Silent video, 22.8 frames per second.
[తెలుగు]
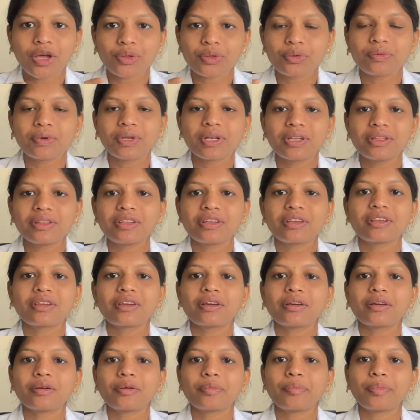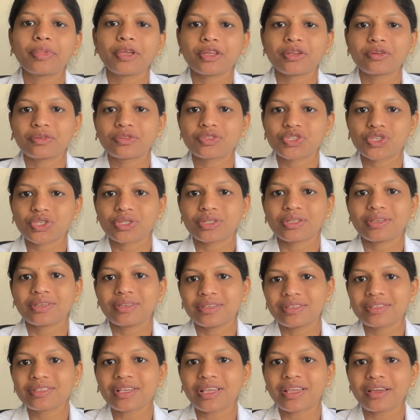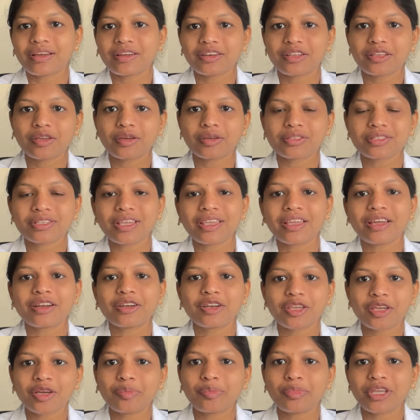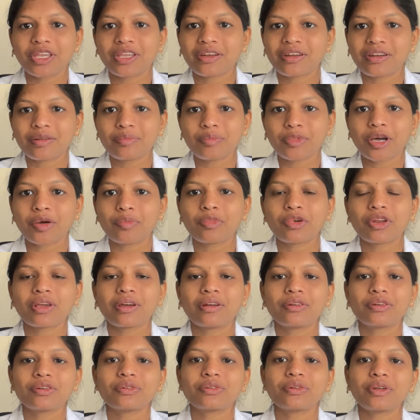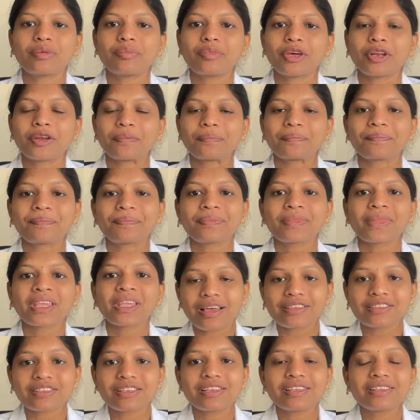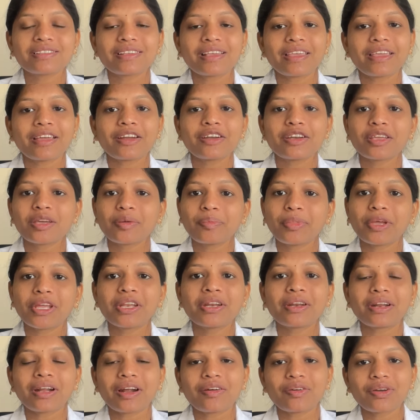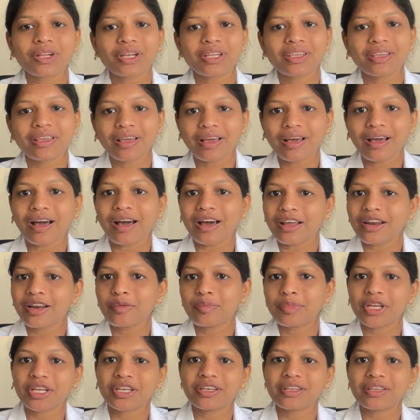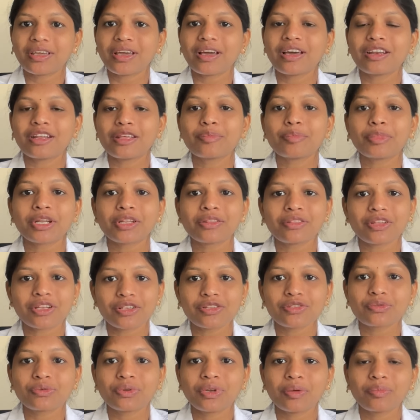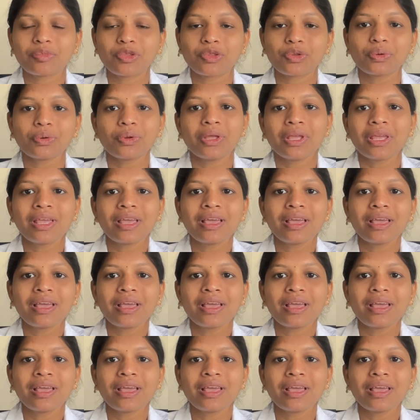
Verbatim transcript: అందువలన దీనికి పేరు వచ్చింది సయాటిక సయాటిక పెయిన్ అని మామూలుగా అంటుంటాం మనం అసలు ఈ సయాటిక పెయిన్ రావడానికి కారణం ఏంటి అనేది మనం తెలుసుకునే ముందు